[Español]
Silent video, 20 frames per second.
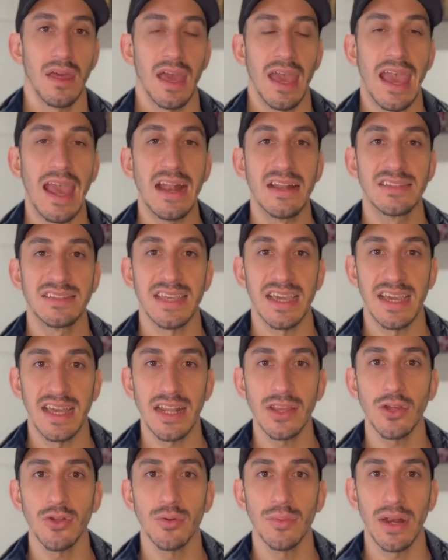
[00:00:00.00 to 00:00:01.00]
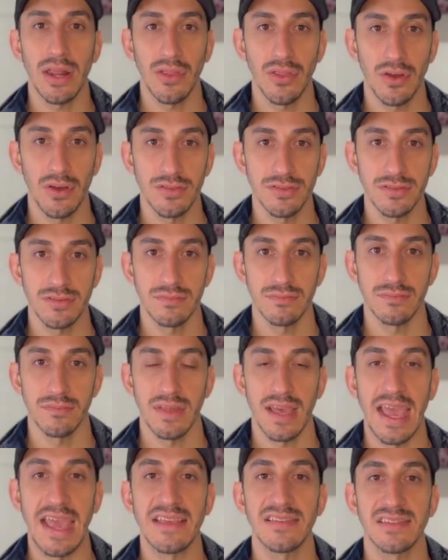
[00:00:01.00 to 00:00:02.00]
El secreto número 2
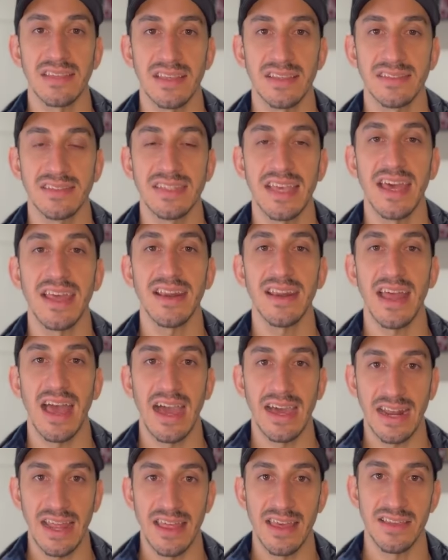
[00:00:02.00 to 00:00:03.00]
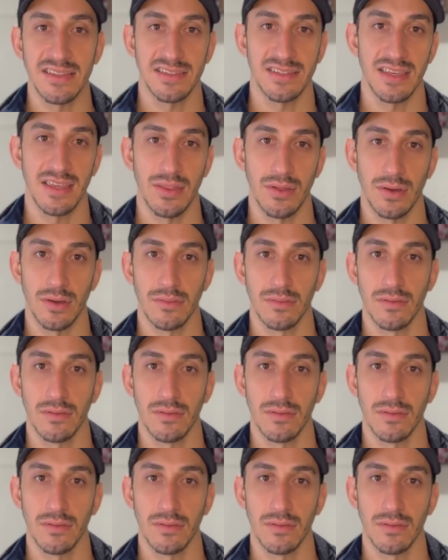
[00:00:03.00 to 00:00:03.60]
es ser agradecido.